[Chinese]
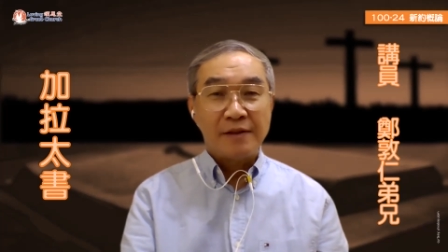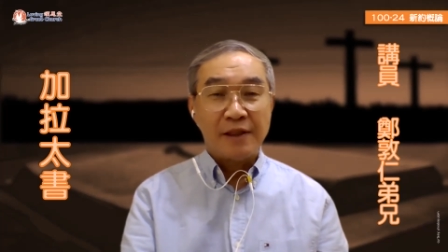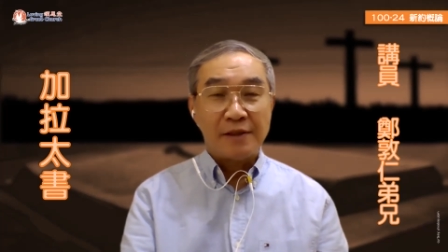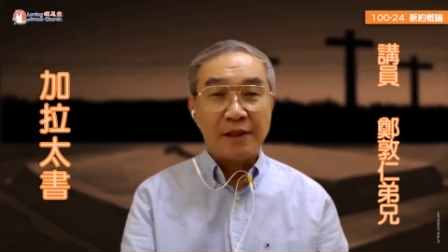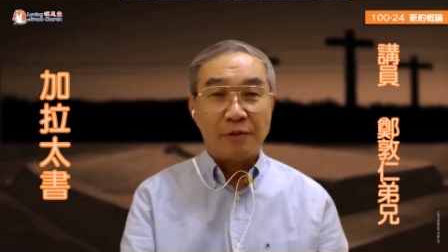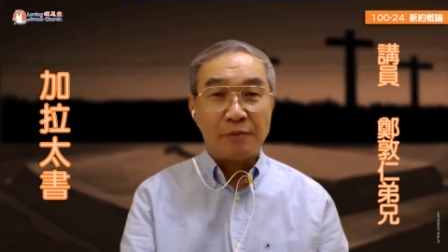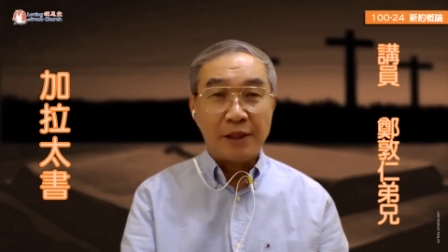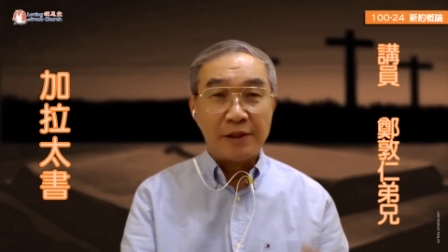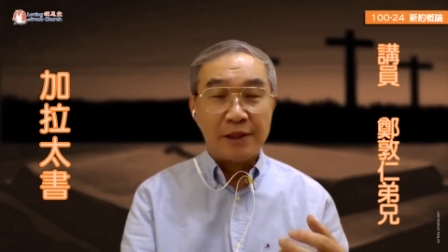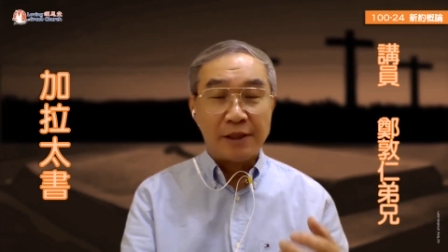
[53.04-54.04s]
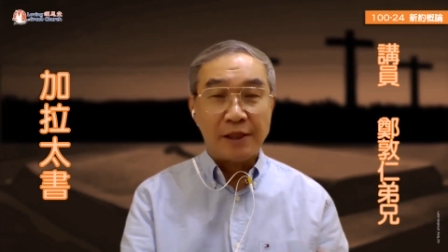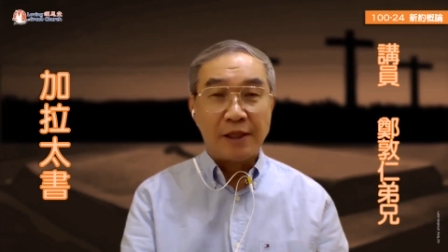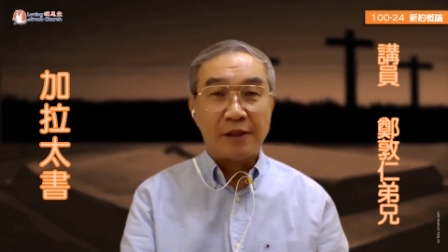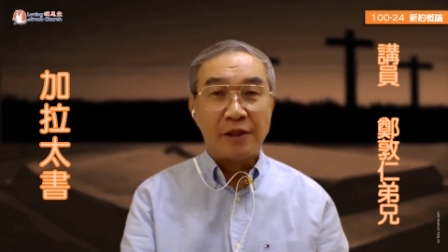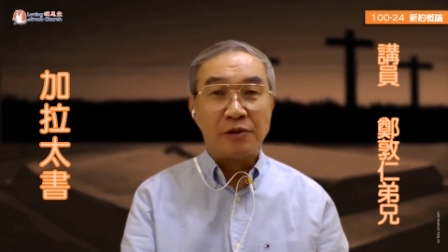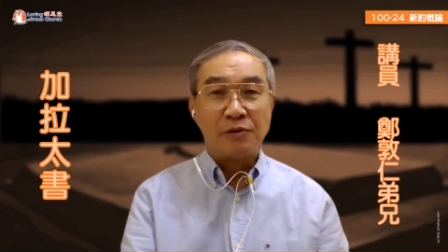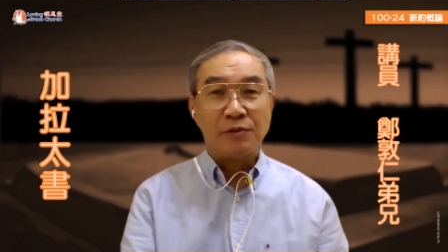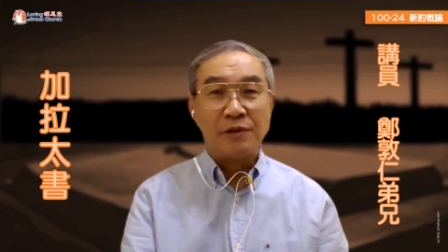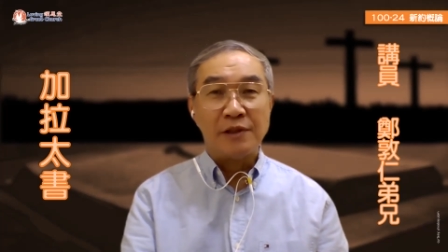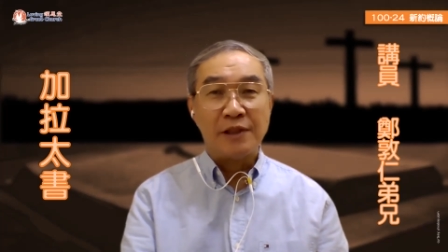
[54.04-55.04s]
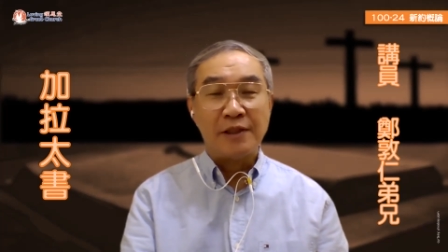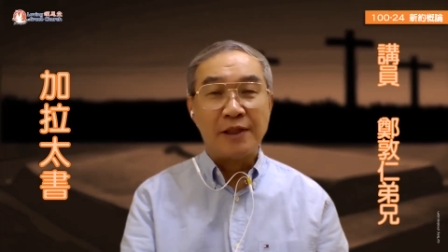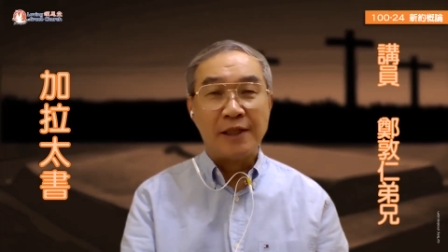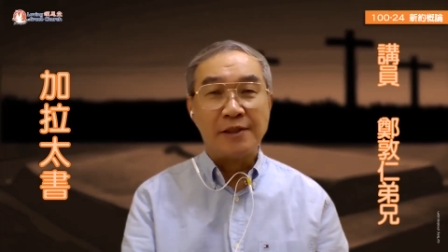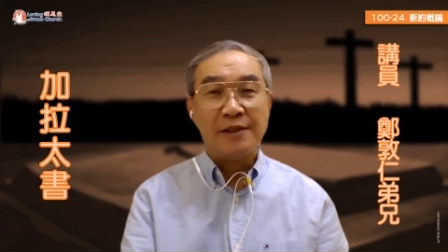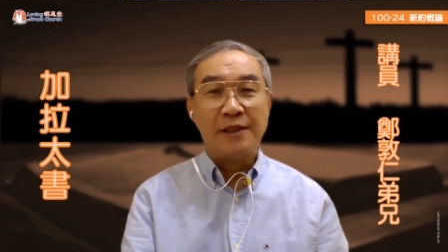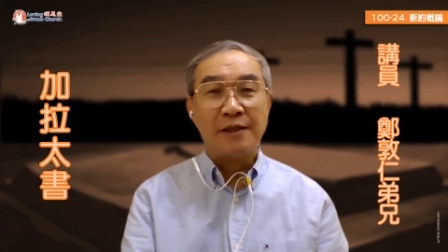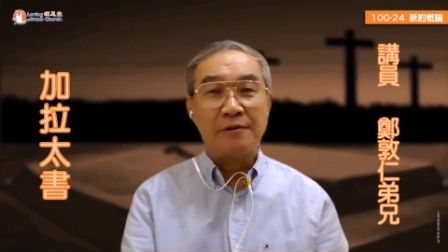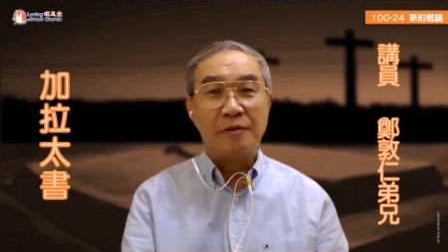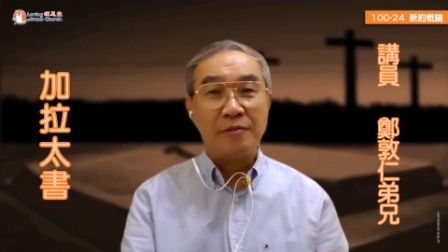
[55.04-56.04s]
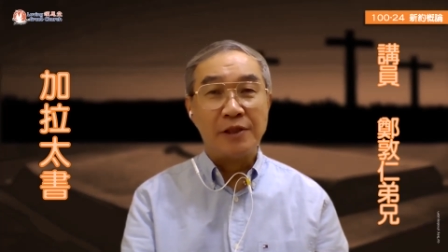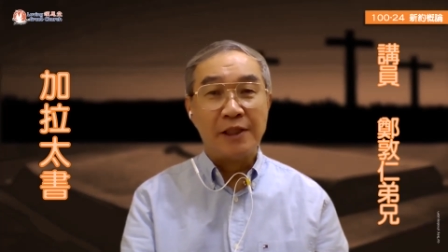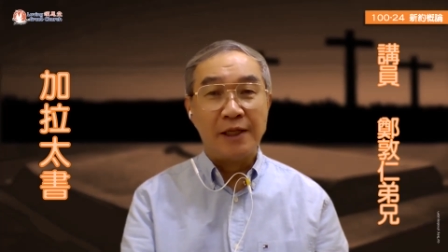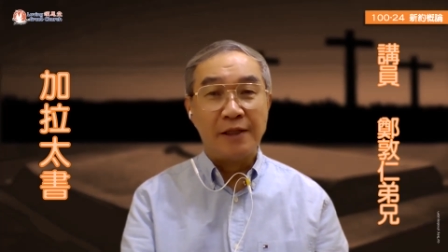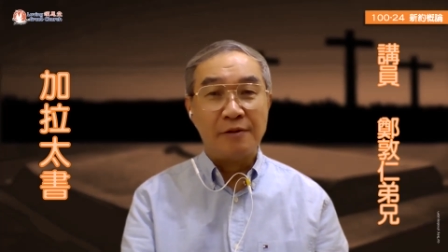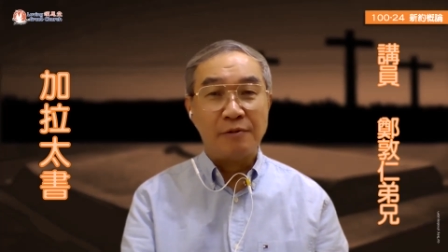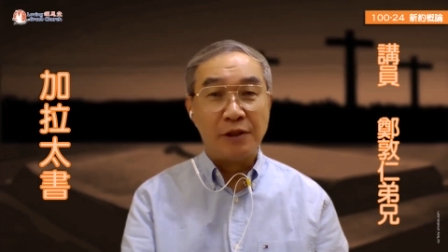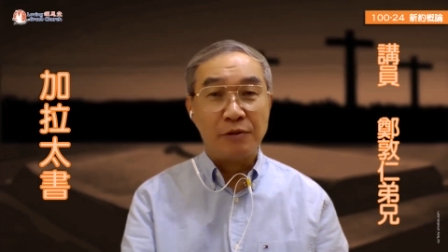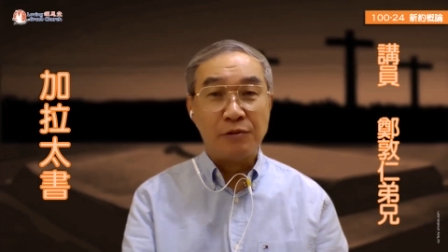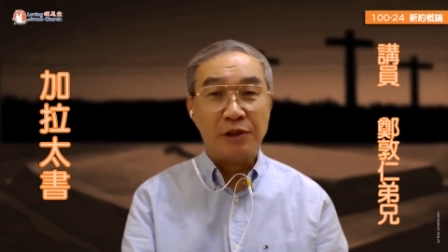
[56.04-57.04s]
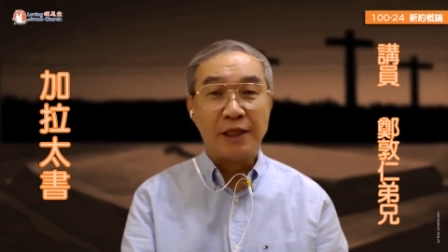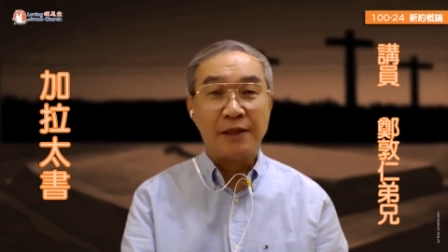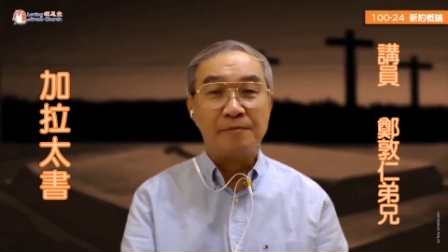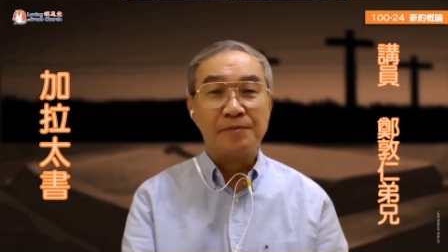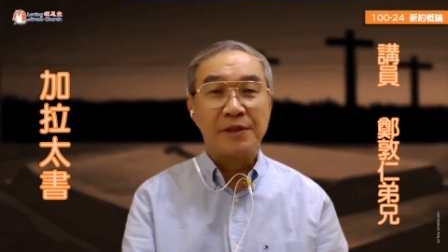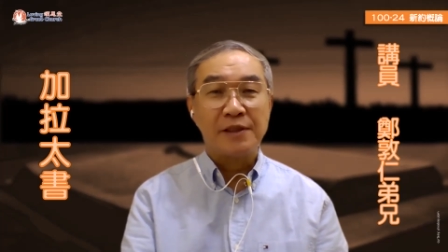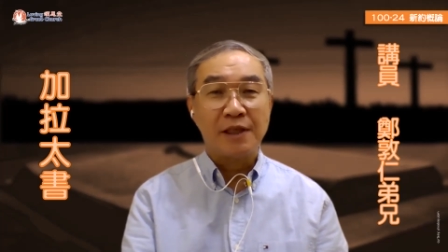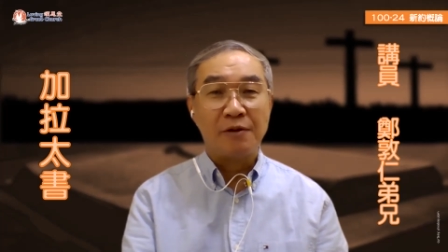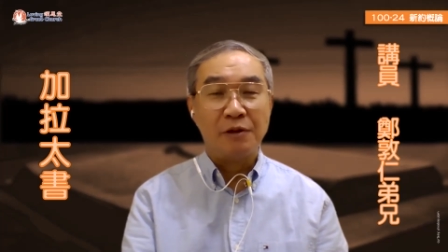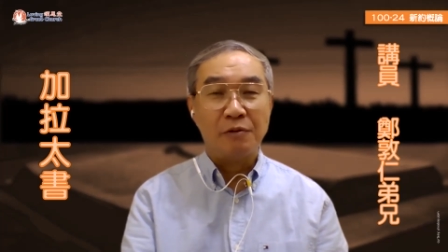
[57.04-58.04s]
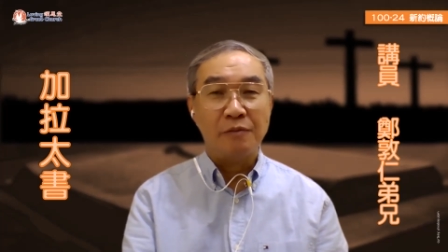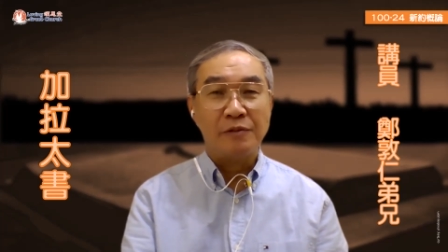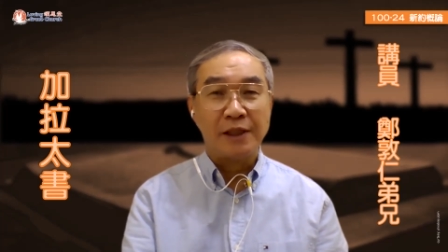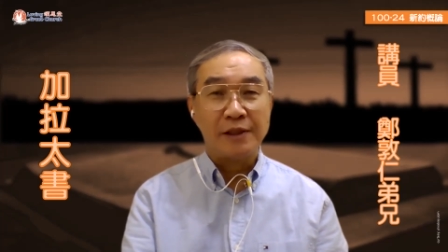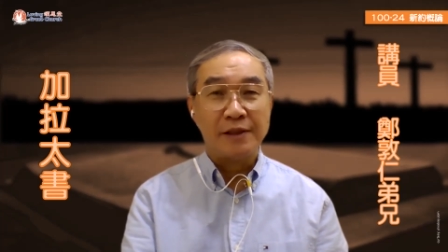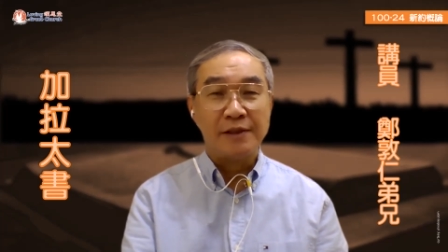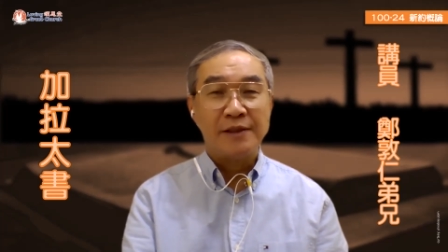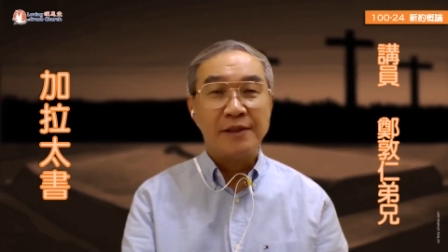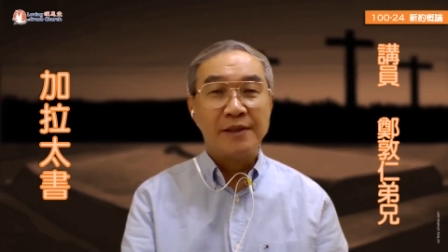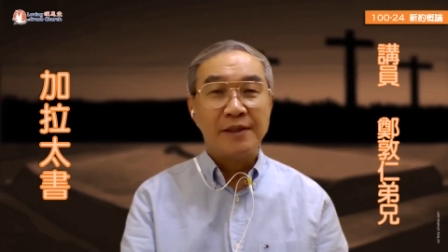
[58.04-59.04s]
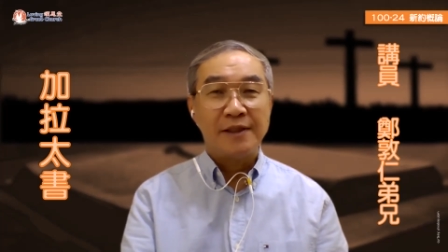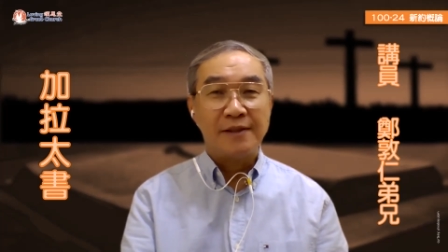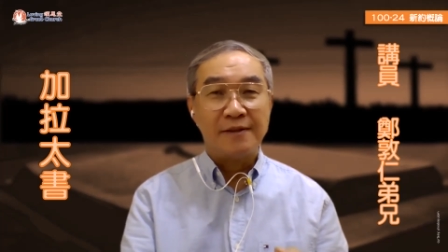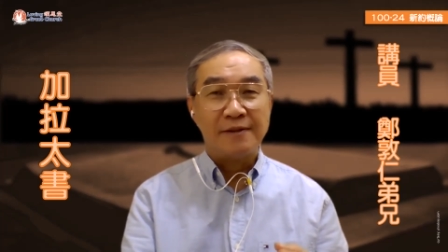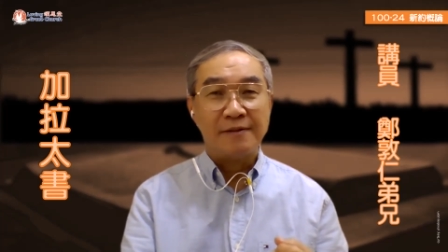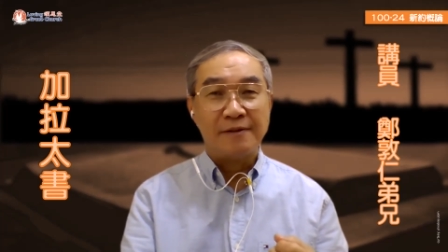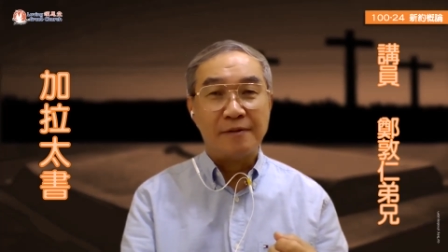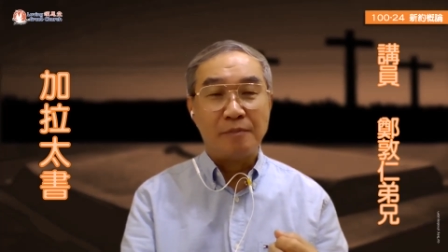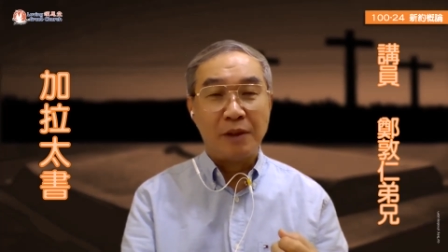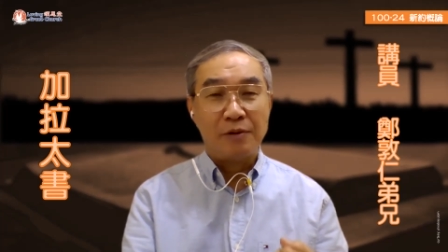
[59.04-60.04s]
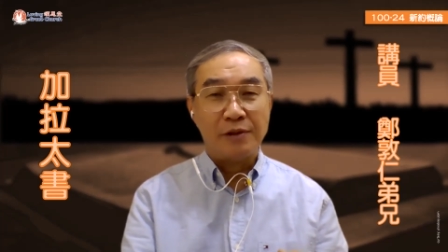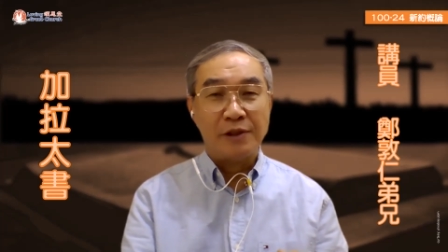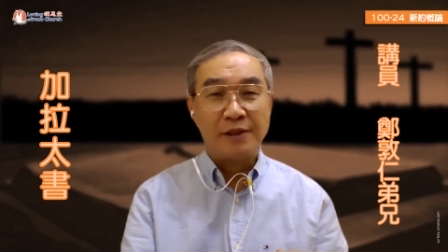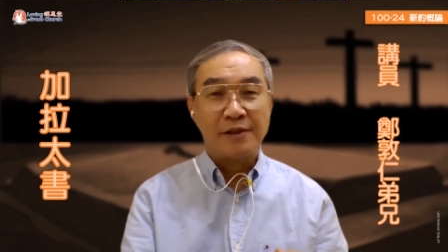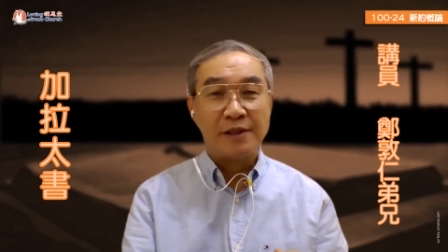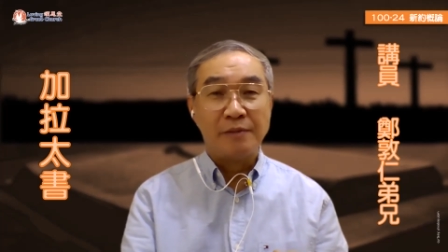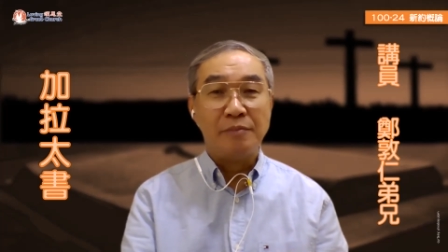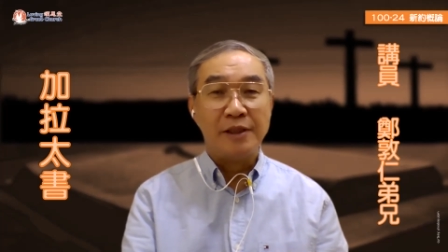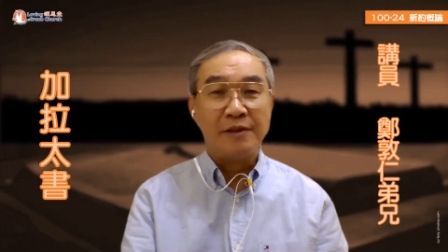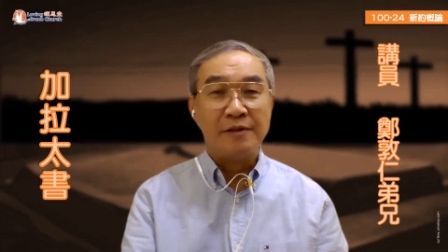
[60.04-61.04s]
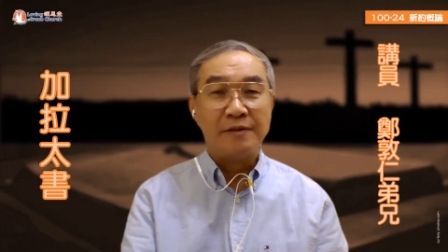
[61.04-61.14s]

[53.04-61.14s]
那在我们开始讲加拉太书之前，还是一样，我们先来回顾一下上回我们讲的啊保罗的生平。